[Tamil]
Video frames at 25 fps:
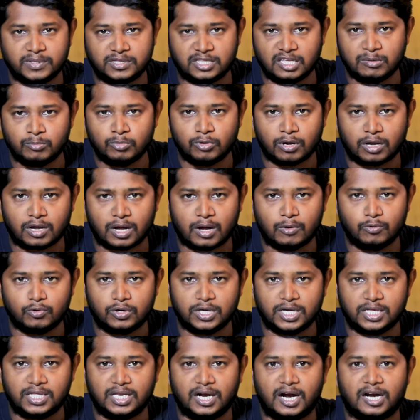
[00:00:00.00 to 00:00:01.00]

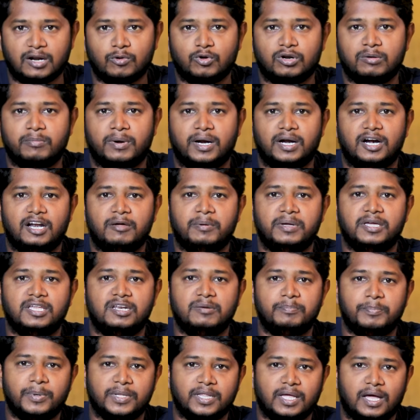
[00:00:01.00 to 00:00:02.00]
திமுகவுக்கு எதிரான ஒரு மனநலமை
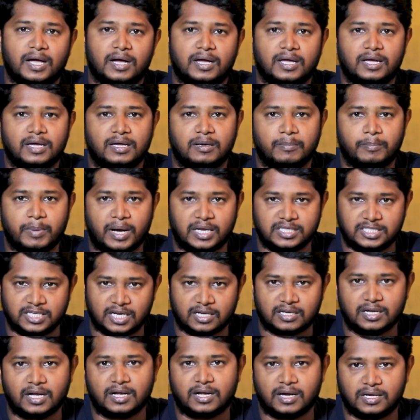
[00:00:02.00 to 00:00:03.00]
இருப்பதாக
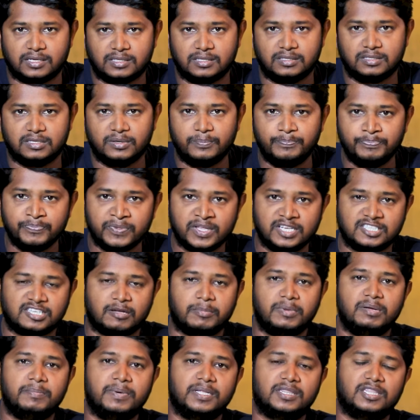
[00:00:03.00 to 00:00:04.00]
பாஜக கருதுது
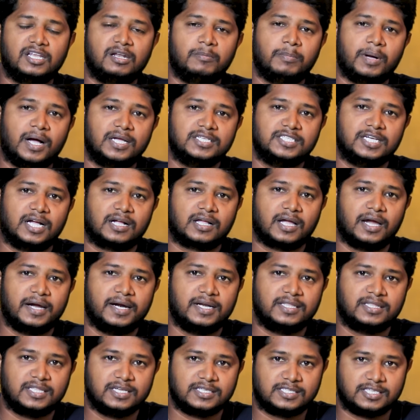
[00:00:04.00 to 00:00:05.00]
சமீபத்தில் பாஜக
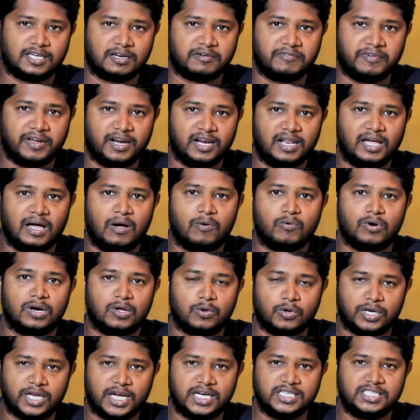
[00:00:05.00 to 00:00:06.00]
எடுத்த சர்வேல
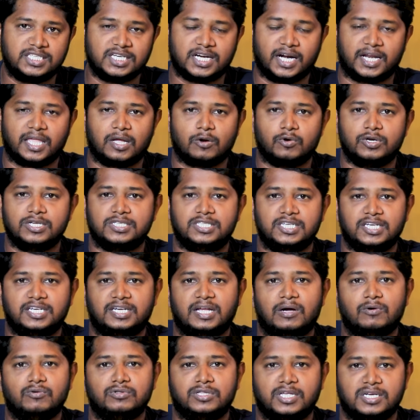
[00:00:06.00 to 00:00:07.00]
அவங்களுக்கு ஒரு எட்ஜு கிடைக்கக்கூடிய
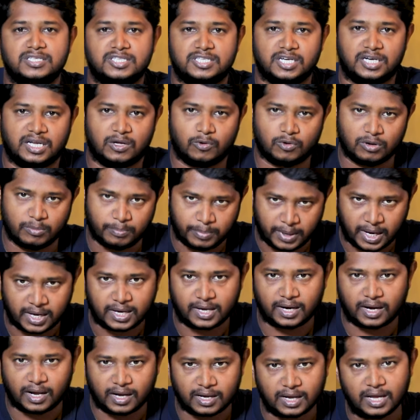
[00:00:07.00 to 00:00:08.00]
சீட்டாகவும் தென் சென்னை அவங்க
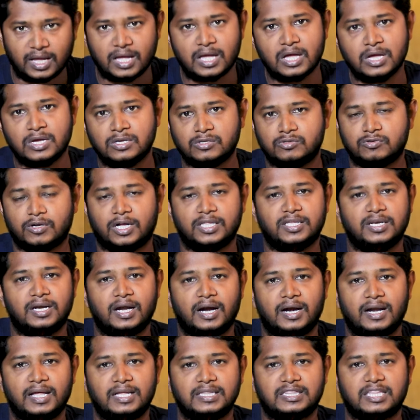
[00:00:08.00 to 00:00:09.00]
பார்க்குறாங்க ஸோ
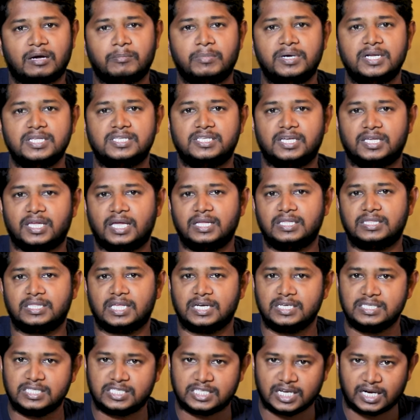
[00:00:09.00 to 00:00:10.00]
அதனால தமிழிசையை
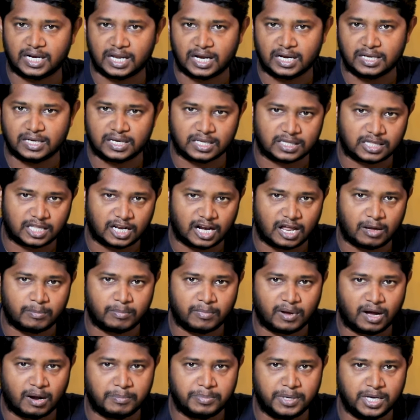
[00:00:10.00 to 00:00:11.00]
தென் சென்னையில்
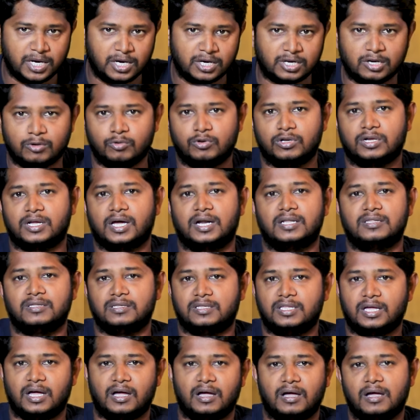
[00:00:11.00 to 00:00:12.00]
நிறுத்தலாம் அப்படின்ற ஒரு
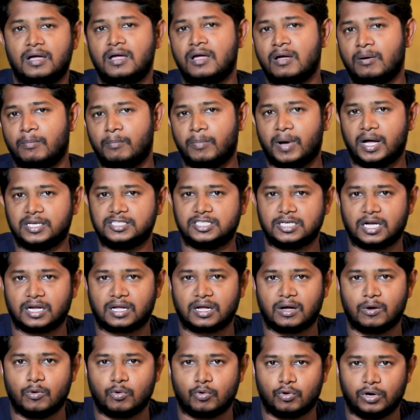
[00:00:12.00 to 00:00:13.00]
கருத்து தான்
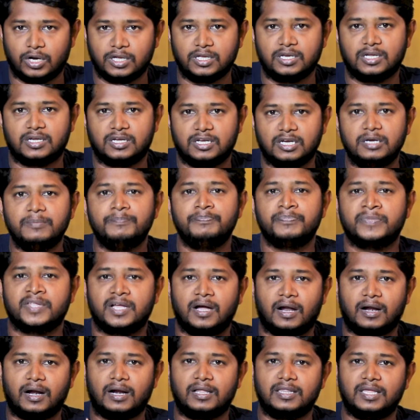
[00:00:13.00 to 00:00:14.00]
பாஜகவுக்குள்ளே இருக்குது
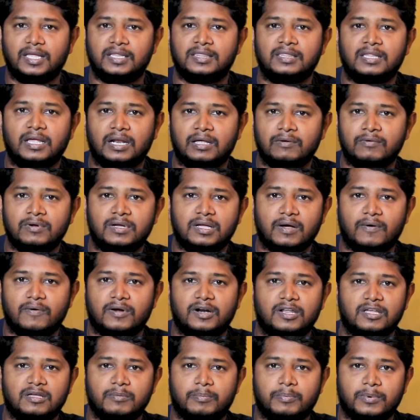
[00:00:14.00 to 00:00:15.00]
ஆனால் அது எந்த அளவுக்கு
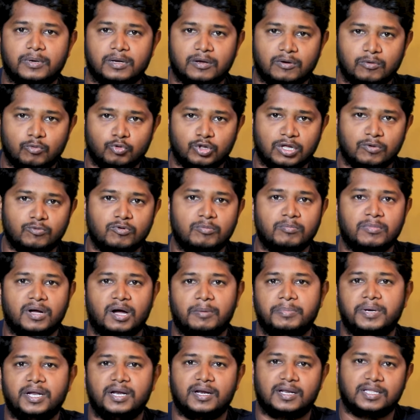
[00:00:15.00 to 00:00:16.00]
அவங்களுக்கு உதவும்
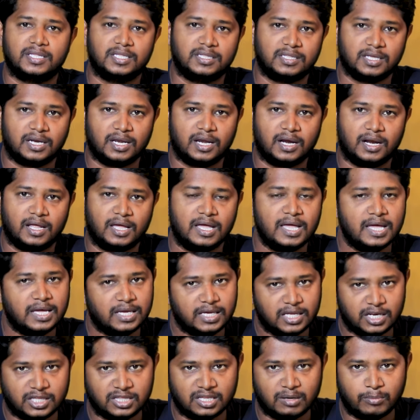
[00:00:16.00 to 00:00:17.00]
அப்படின்றது தெரியல
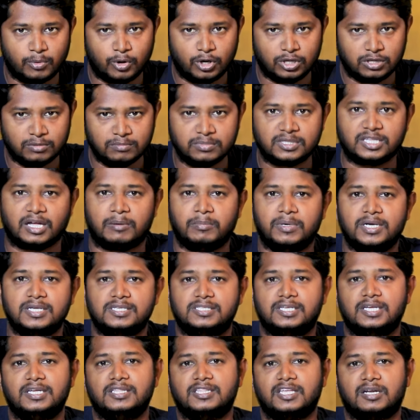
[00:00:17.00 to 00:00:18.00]
இருந்தபொழுதும்
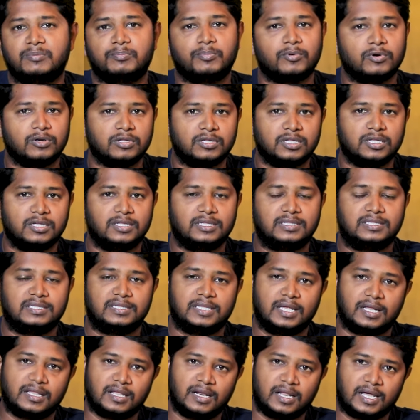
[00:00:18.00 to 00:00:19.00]
தமிழிசை தற்பொழுது
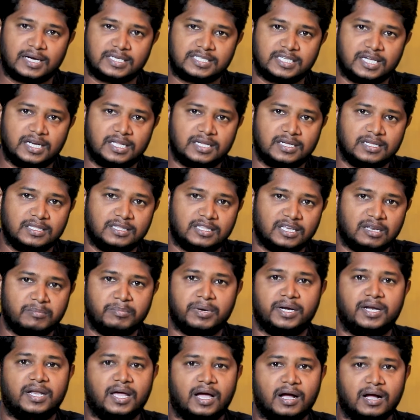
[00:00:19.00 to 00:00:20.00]
தேர்தல் அரசியலுக்கு
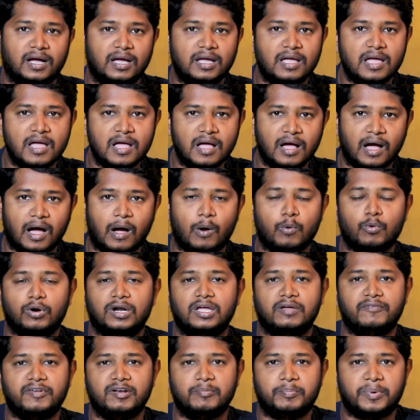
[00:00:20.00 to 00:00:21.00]
திரும்பிட்டாங்க
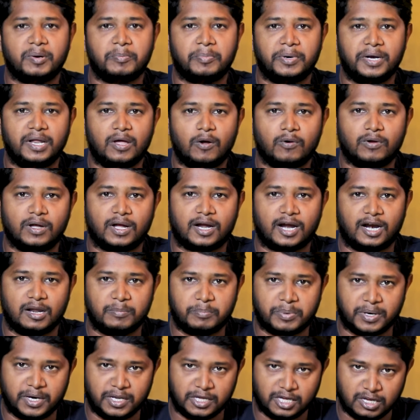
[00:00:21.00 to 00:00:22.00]
அவங்களை விருப்பப்படி அவங்க
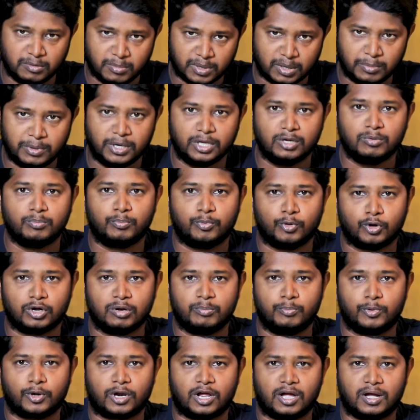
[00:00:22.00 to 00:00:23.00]
களப்பணிக்கு மறுபடியும் போக
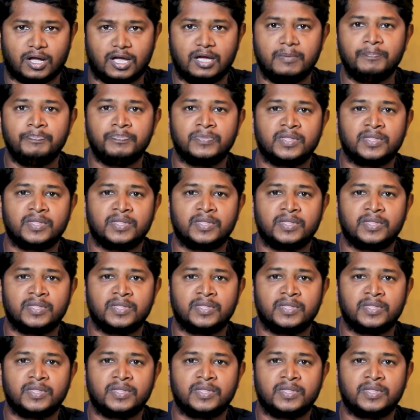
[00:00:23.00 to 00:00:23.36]
போகிறாங்க